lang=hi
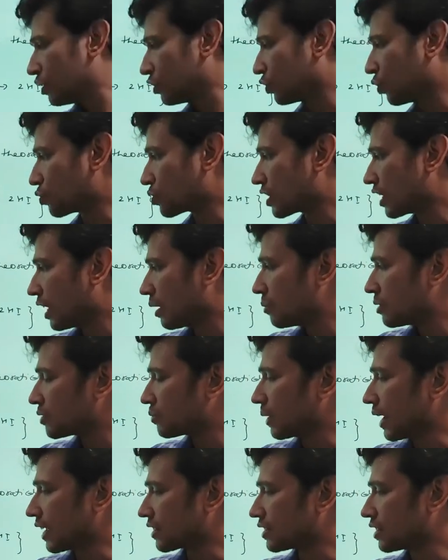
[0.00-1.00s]
तो उसके लिए हम इस
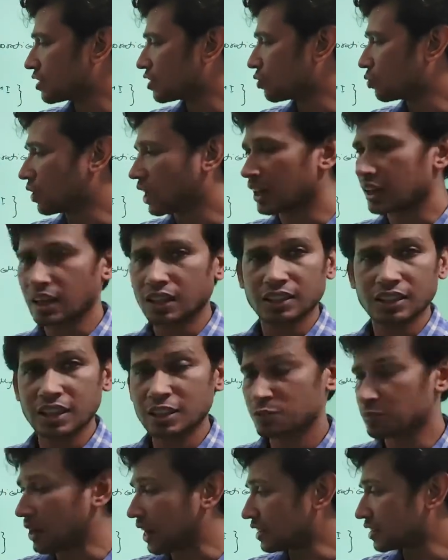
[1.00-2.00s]
फ्रैक्शन से गुना कर दिए
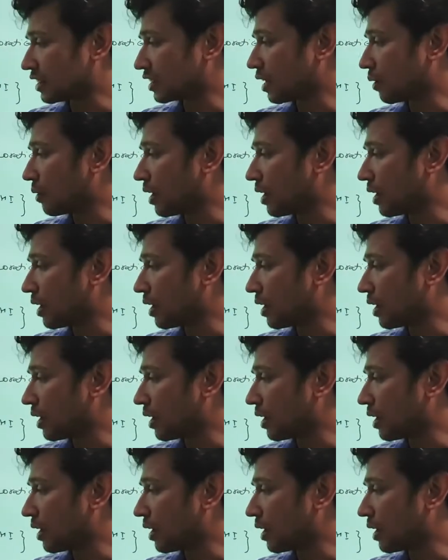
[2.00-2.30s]
इस फ्रैक्शन का